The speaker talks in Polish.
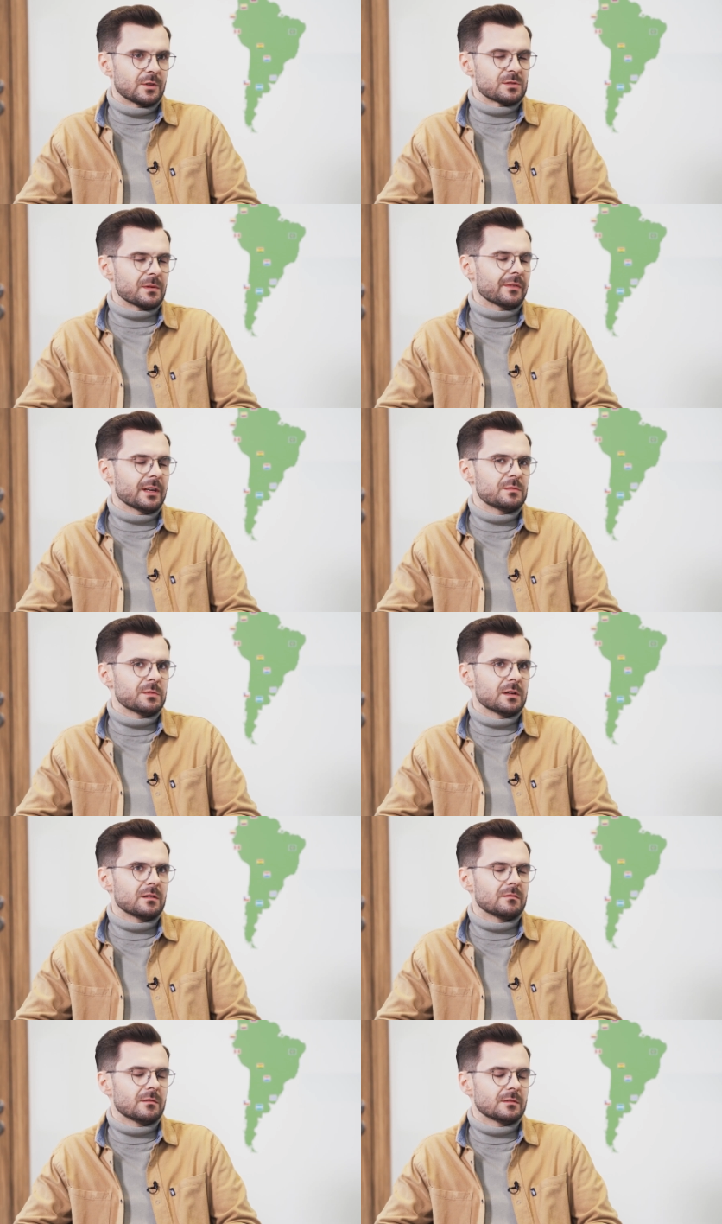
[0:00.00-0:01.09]
Rozmawialiśmy
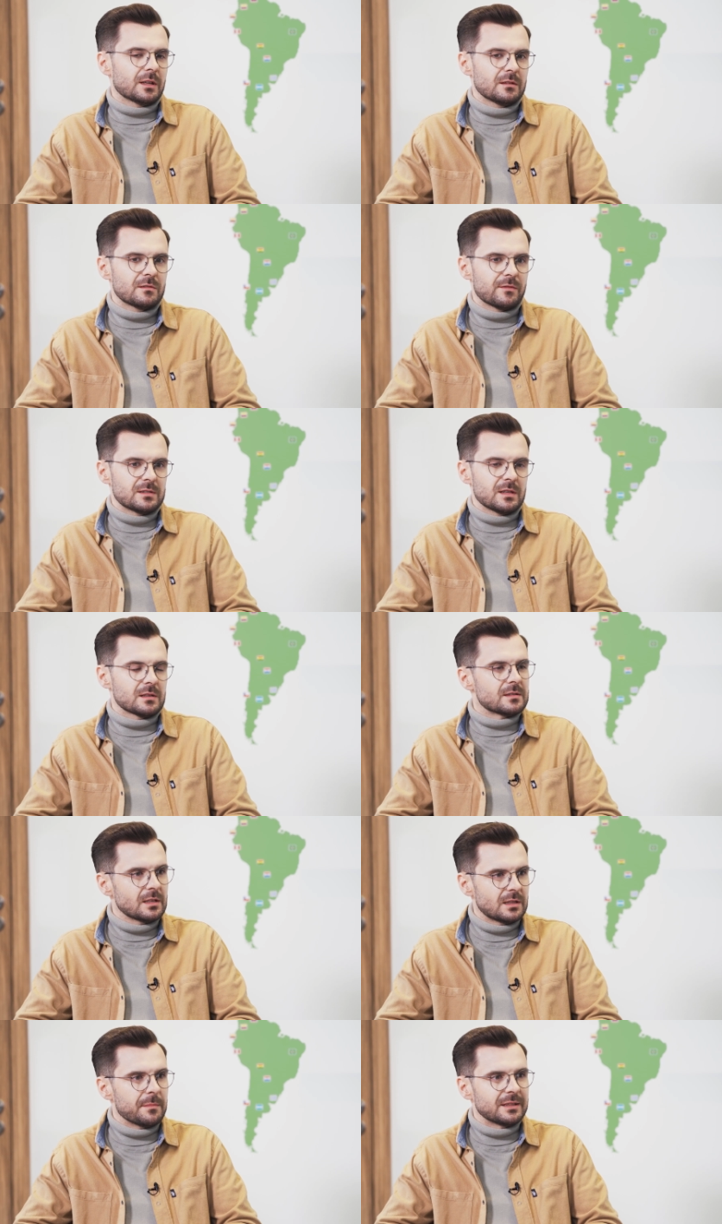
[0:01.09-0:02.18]
o, o, takich kwestiach
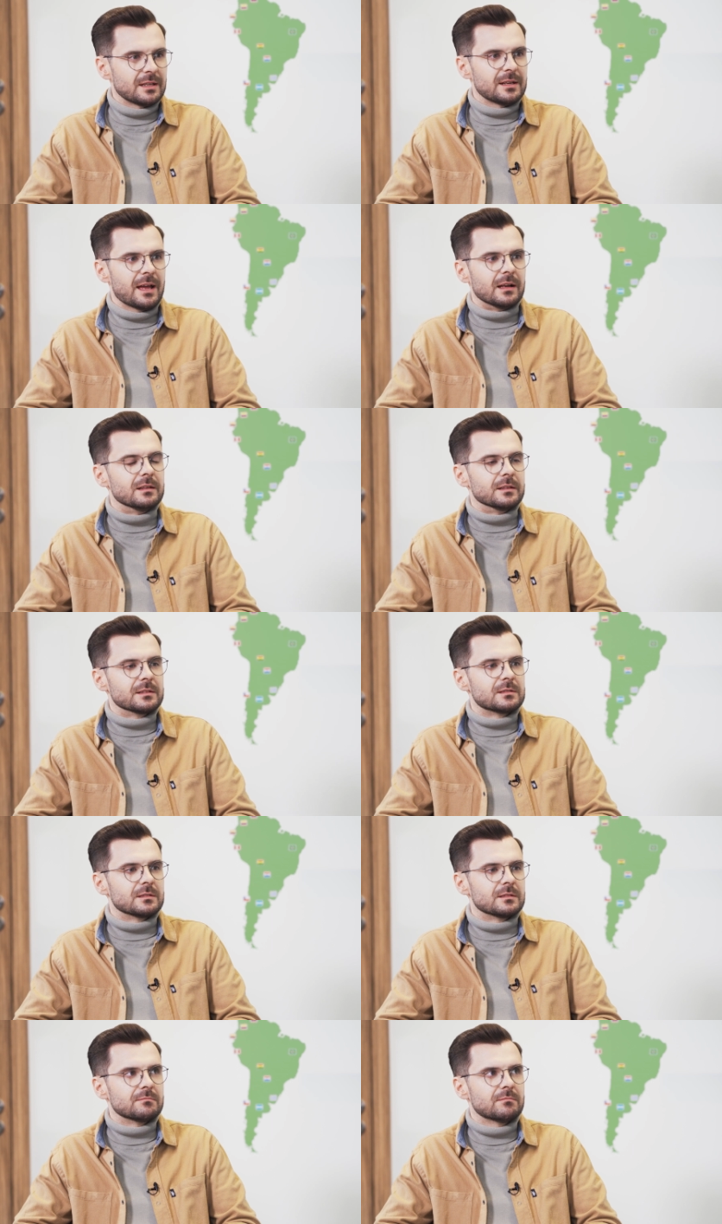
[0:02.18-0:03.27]
stricte materialnych,
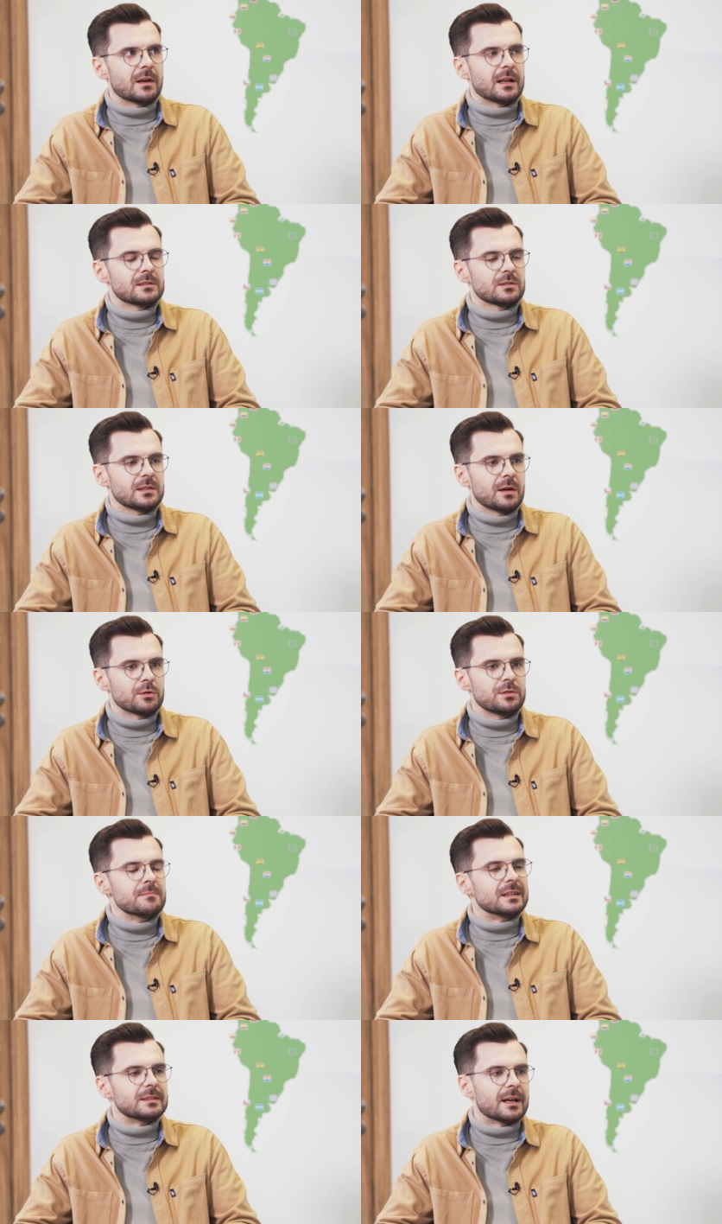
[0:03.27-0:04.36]
ale co dało ci
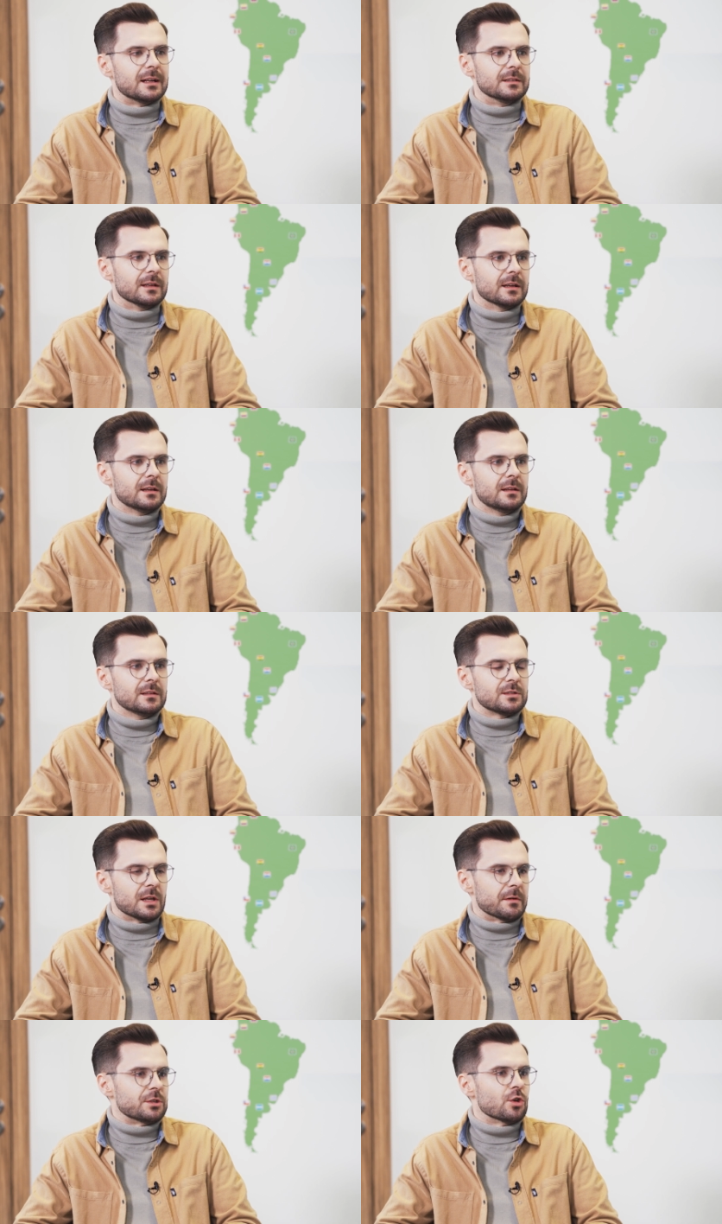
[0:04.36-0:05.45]
mentalnie? Co
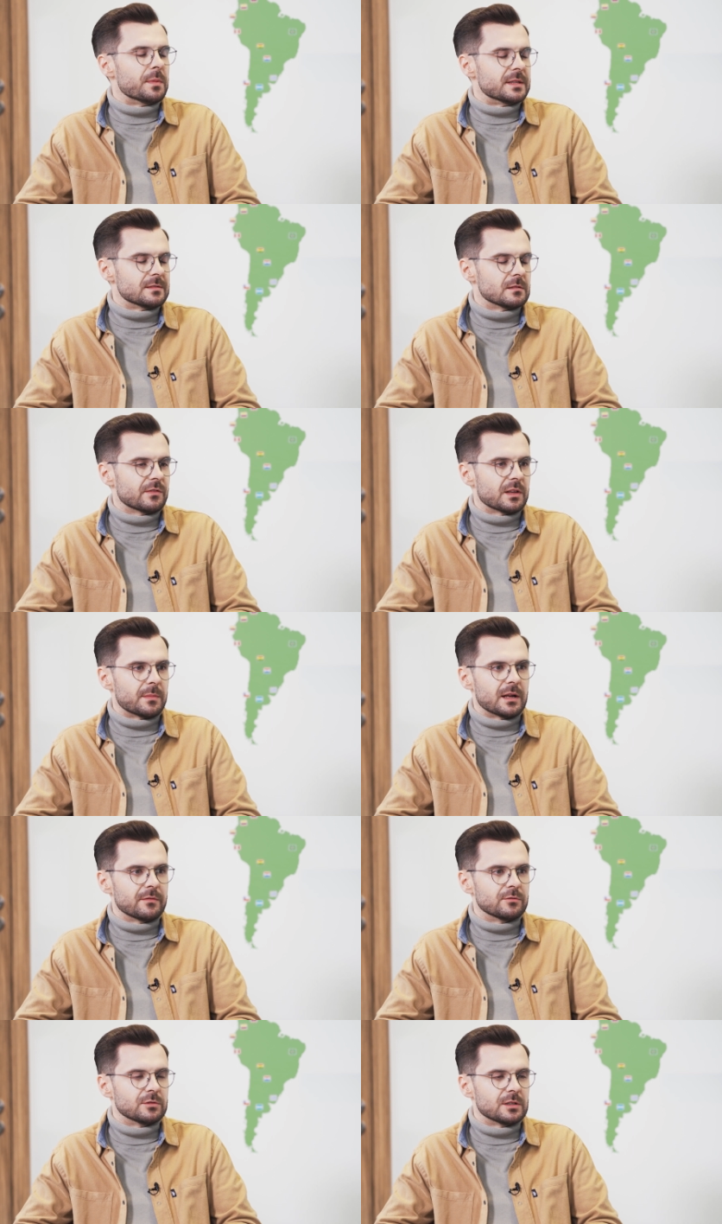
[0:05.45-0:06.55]
dała ci obecność w
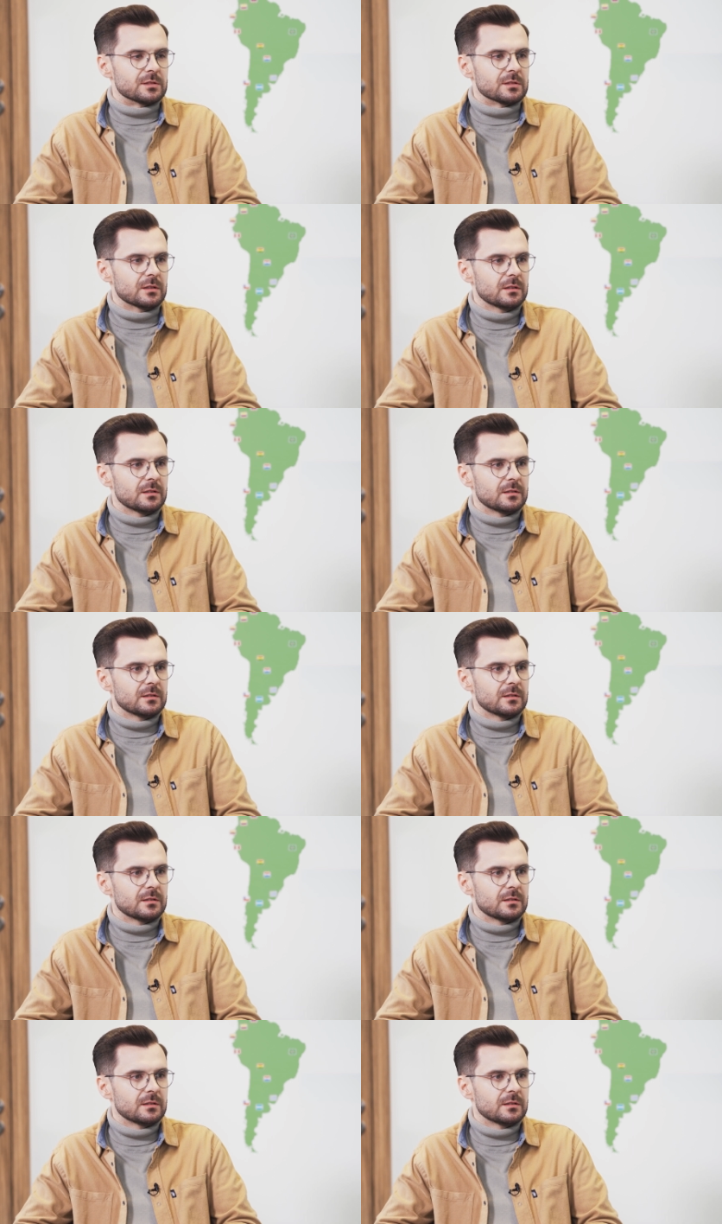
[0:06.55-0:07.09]
Herbalife Nutrition?